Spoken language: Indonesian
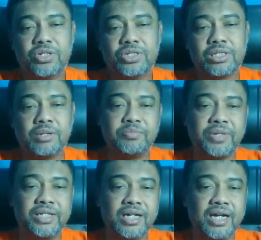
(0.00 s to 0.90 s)
sampai
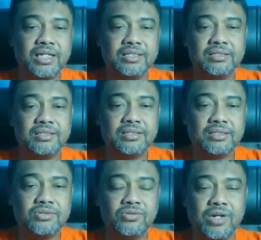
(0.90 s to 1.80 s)
dengan
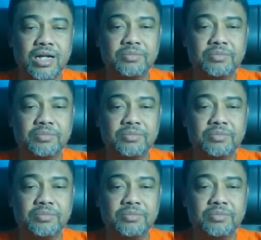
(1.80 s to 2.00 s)
kurang